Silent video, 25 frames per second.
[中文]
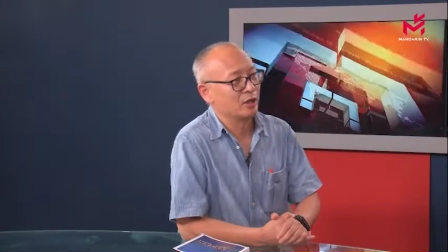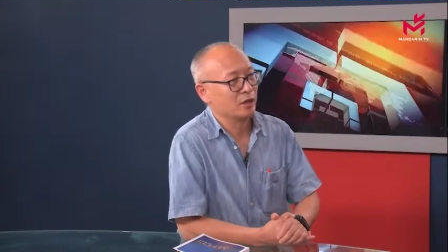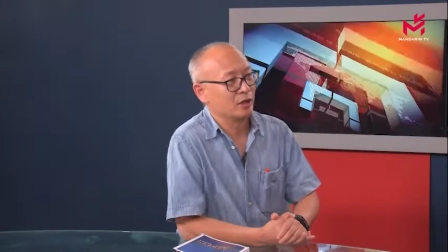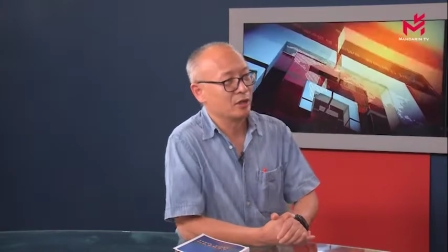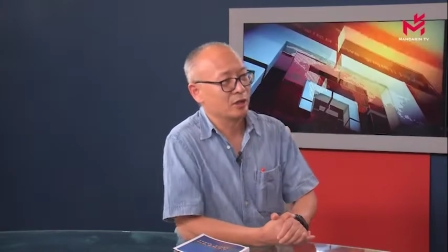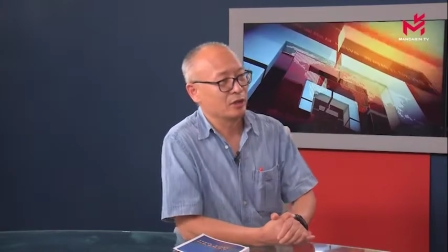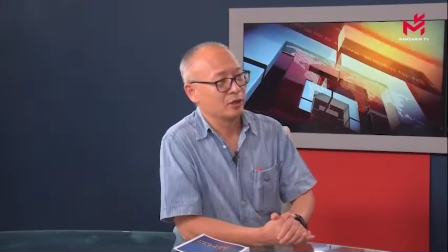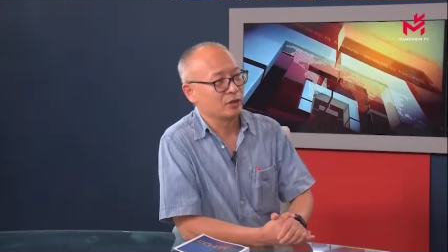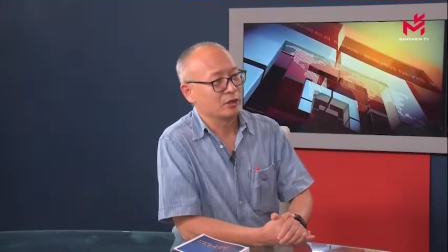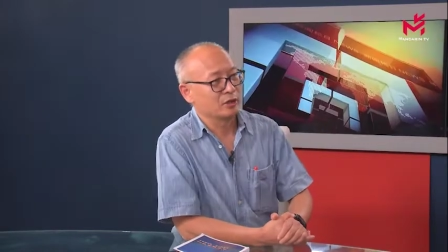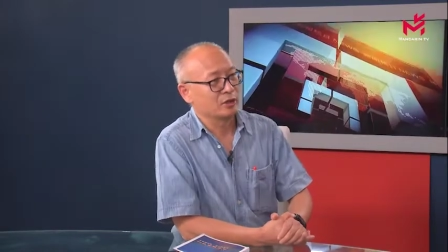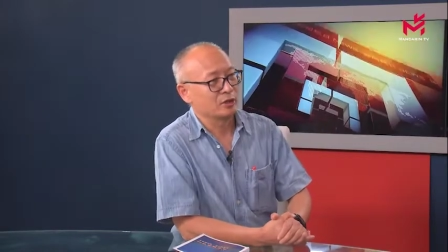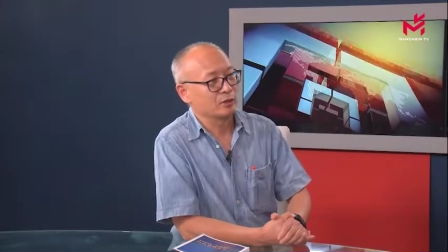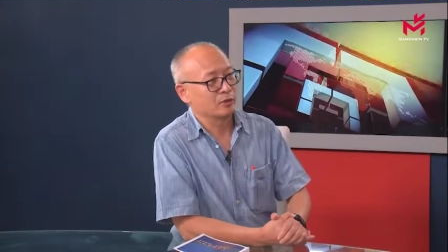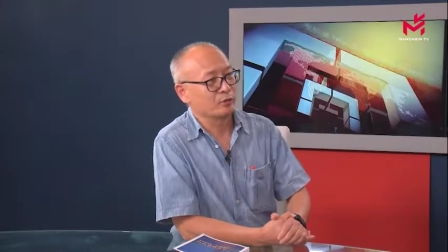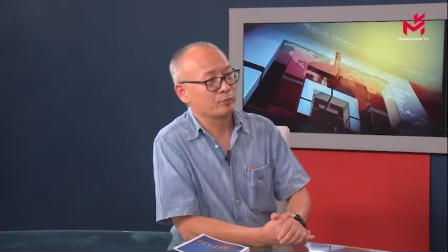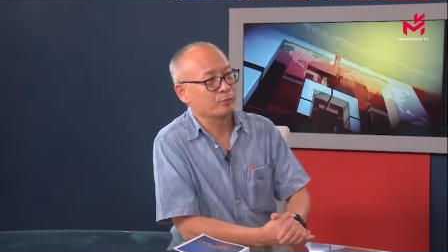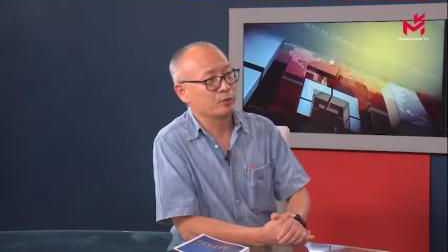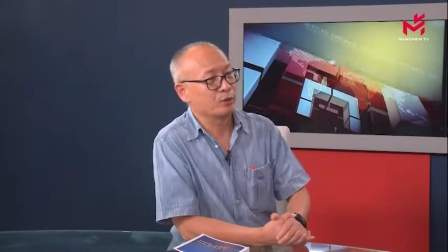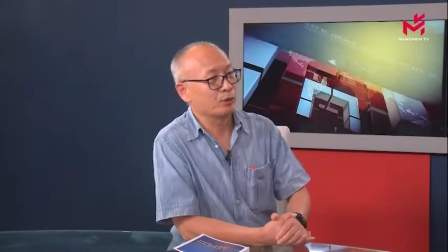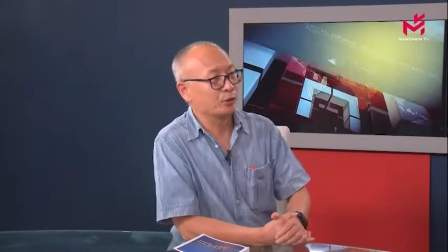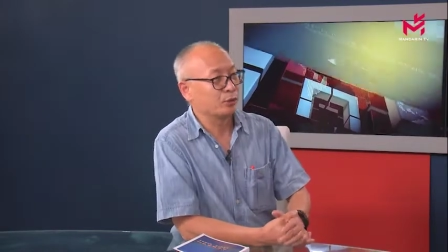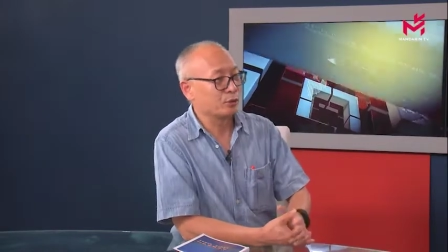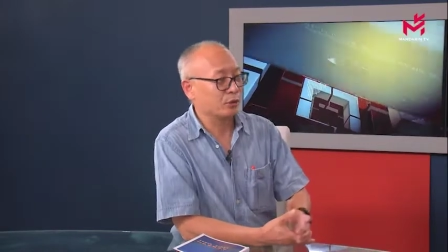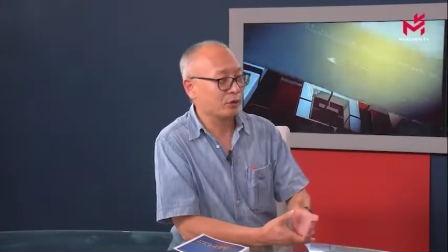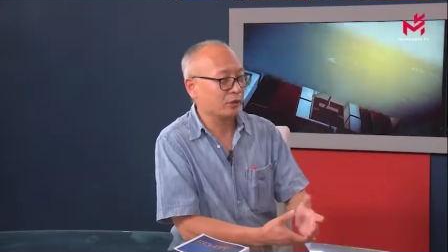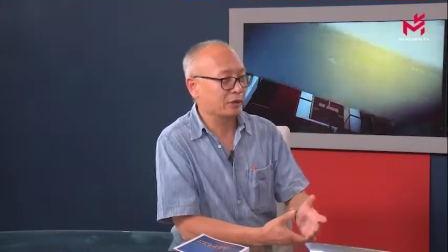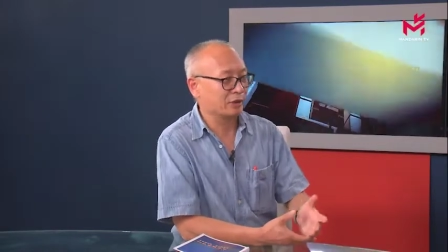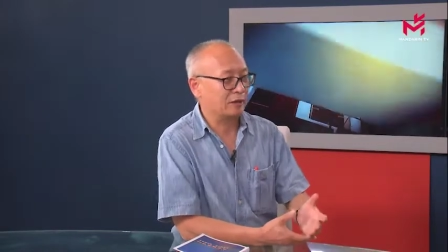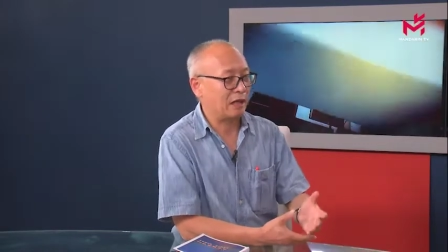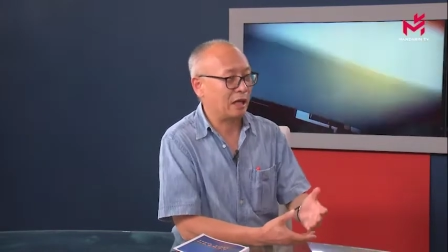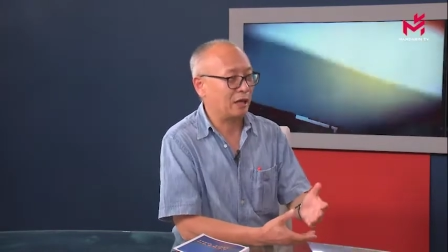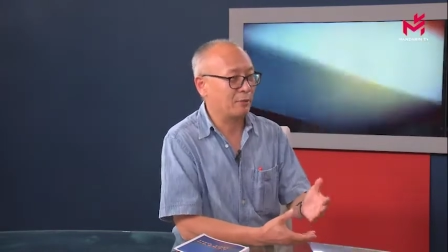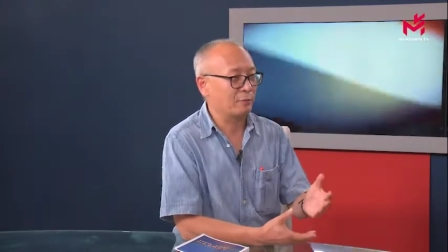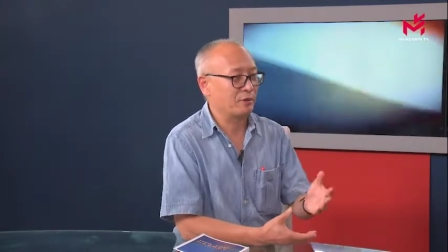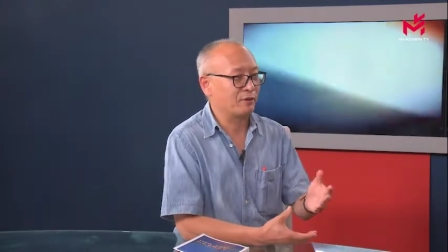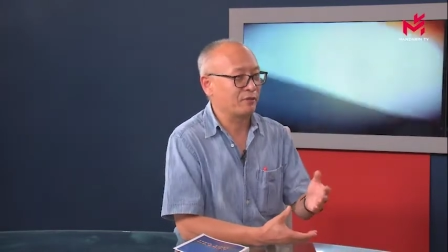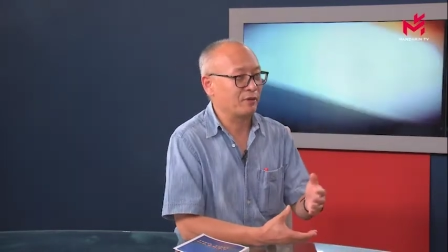呃，比如说打
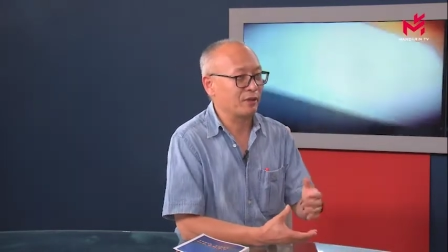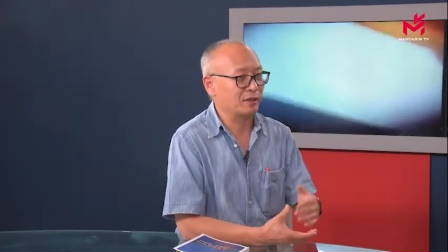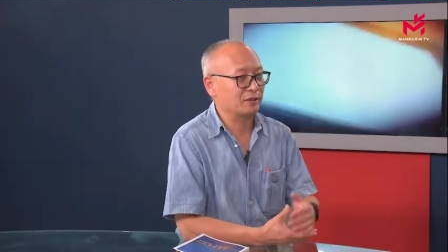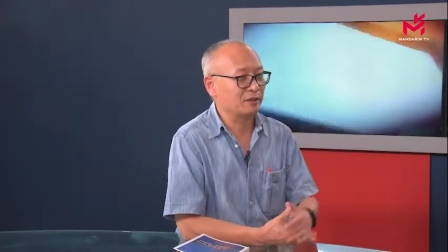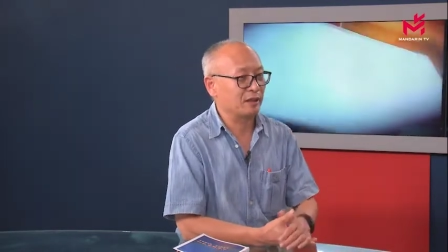个比方，